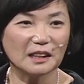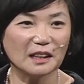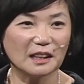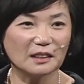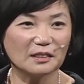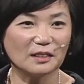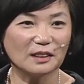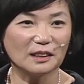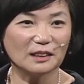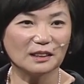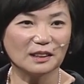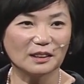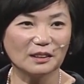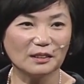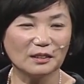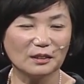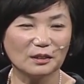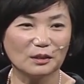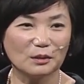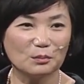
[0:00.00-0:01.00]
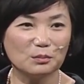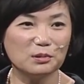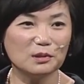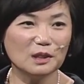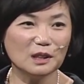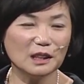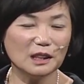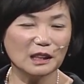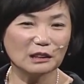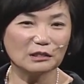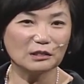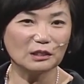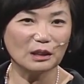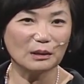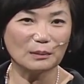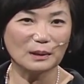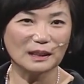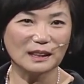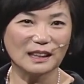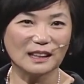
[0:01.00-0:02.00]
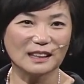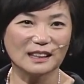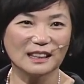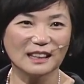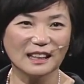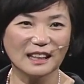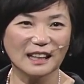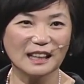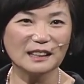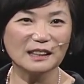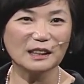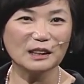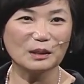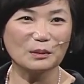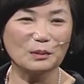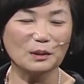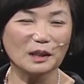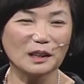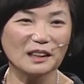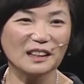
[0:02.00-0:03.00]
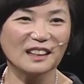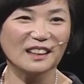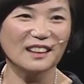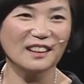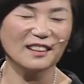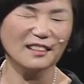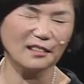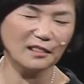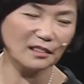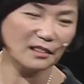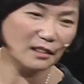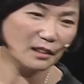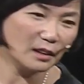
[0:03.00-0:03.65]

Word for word: 얘기할 것 같아요? 부인이랑도 네 마디 하는데 애들한테 뭐라 그래요? 어.